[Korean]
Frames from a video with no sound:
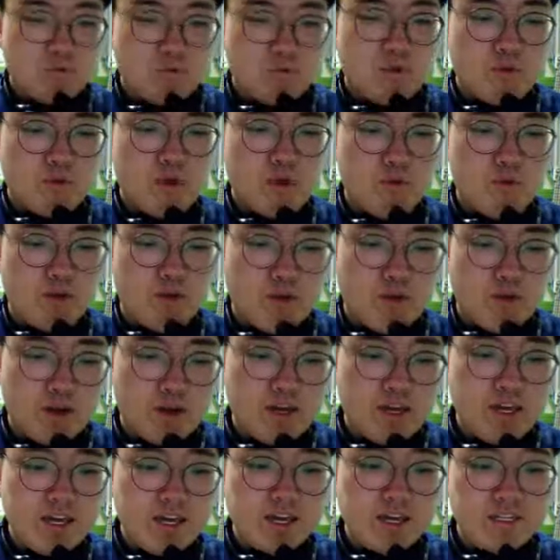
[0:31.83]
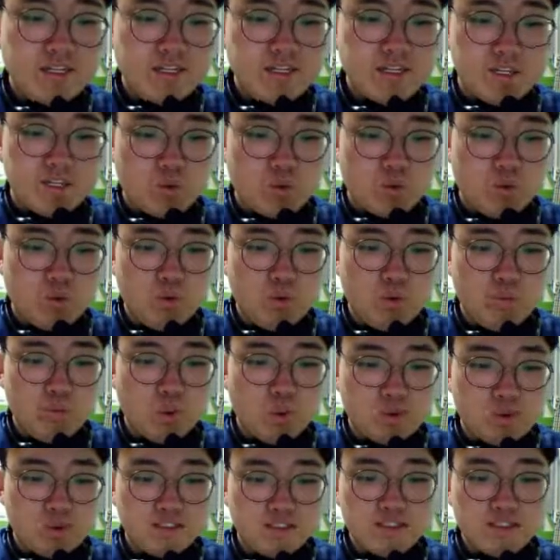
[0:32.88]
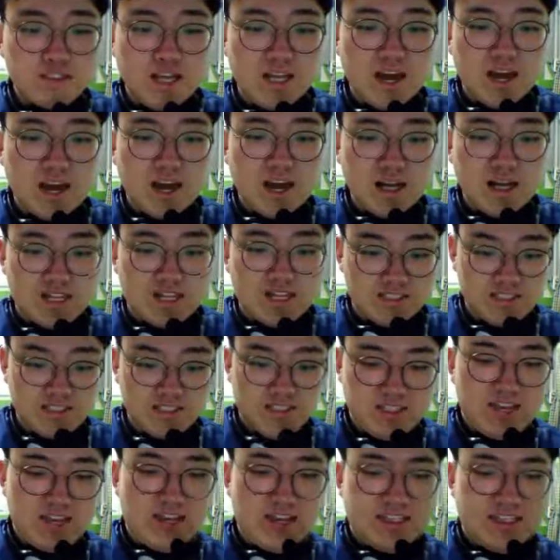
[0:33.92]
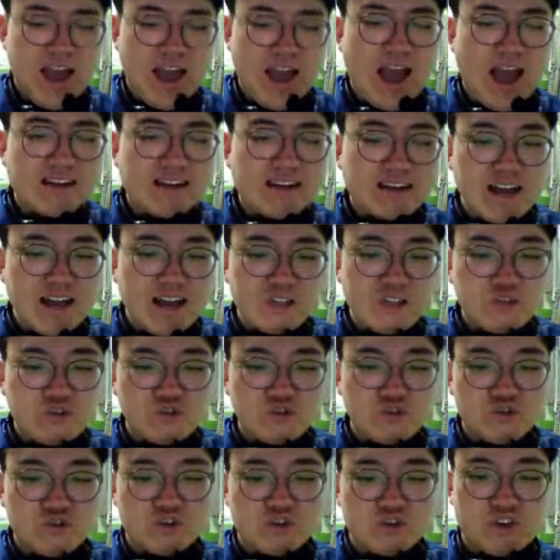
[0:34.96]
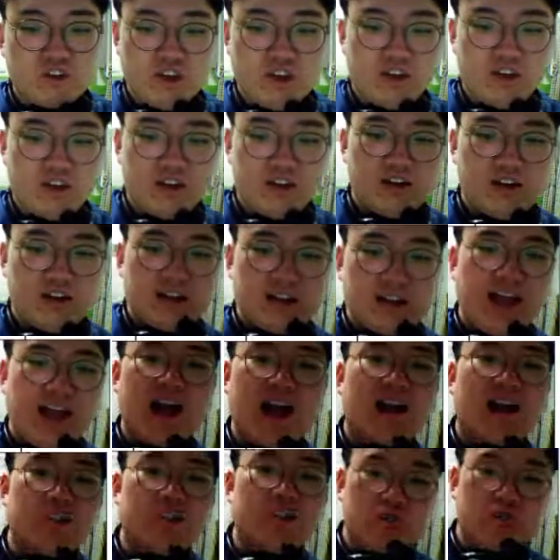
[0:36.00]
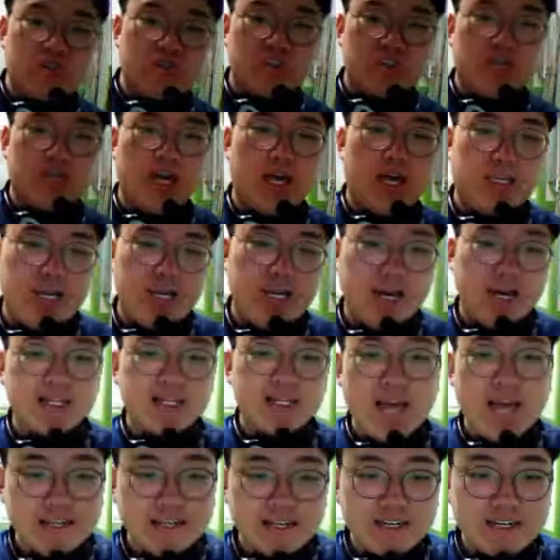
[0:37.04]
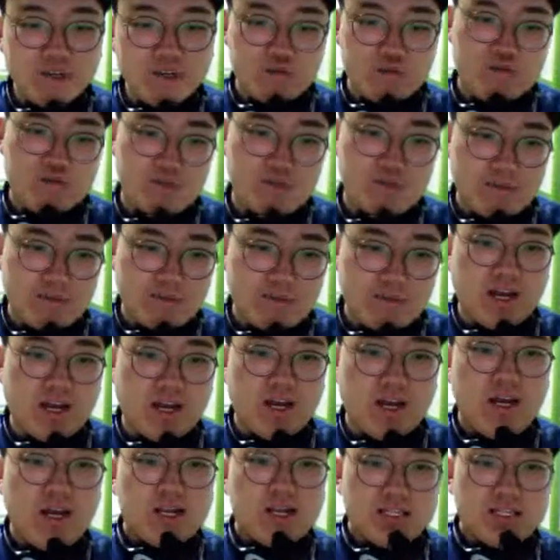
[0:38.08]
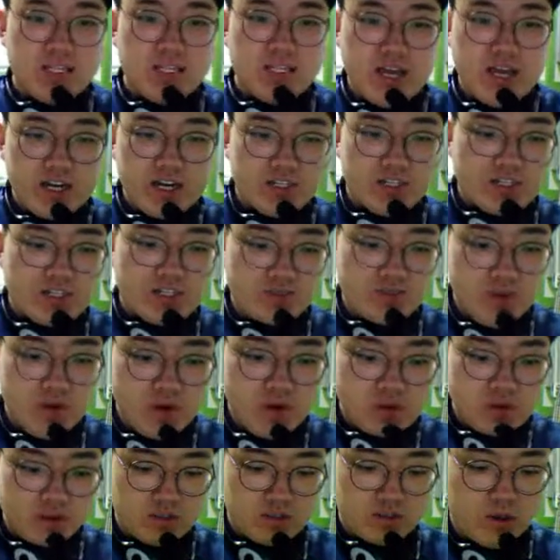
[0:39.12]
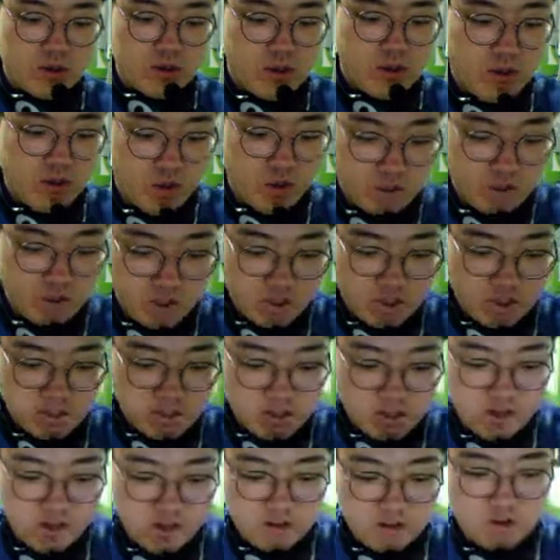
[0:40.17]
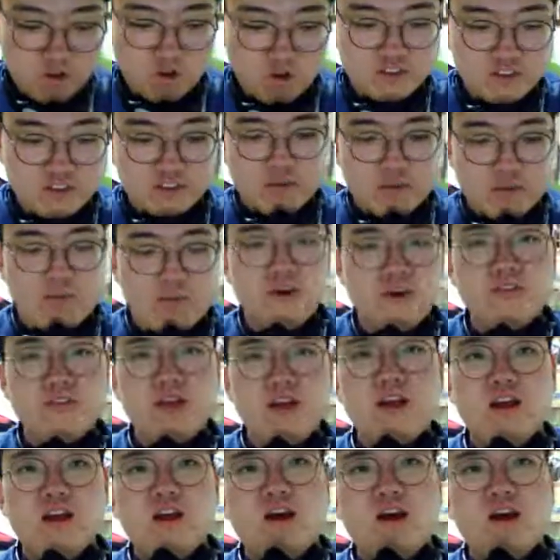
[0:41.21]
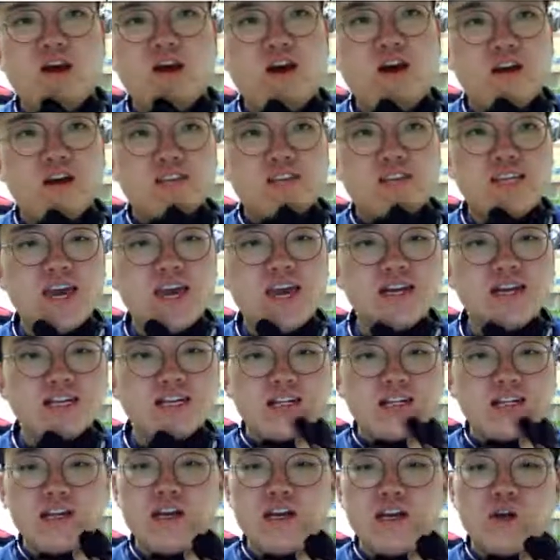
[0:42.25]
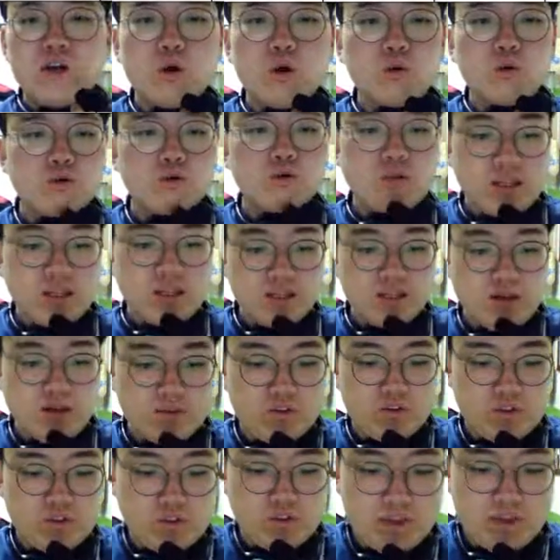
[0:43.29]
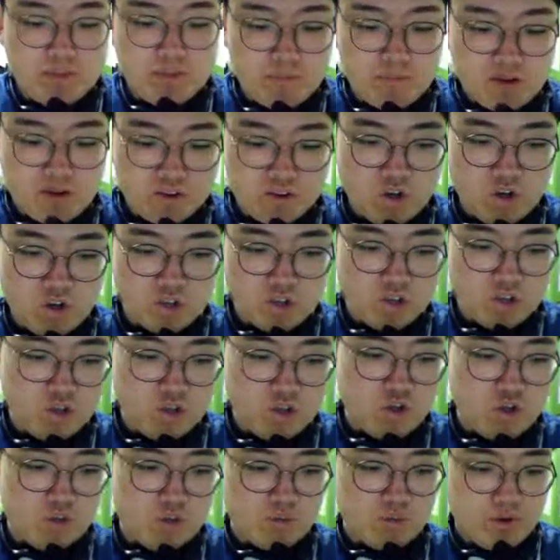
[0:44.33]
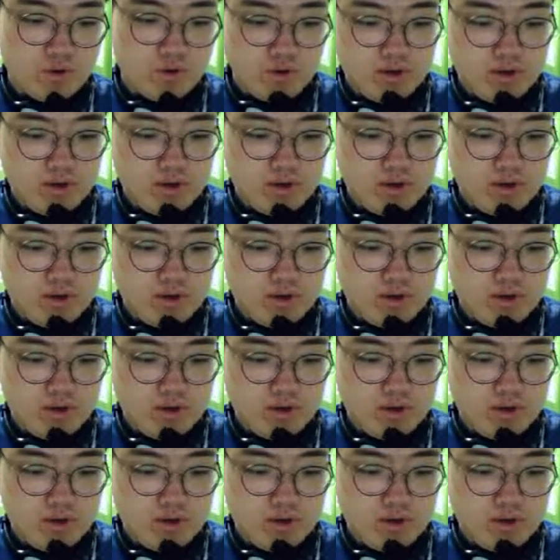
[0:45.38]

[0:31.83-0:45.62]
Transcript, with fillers: 뭐뭐 뭐 일지도 모른다라는 약한 추측이에요. 강한 추측이 아니라 약한 추측입니다. 자 예를 그럼 형 예, 어떻게 있어요? 너는 그러면 어, 책을 읽어도 된다 어떻게 됩니까? 너는 you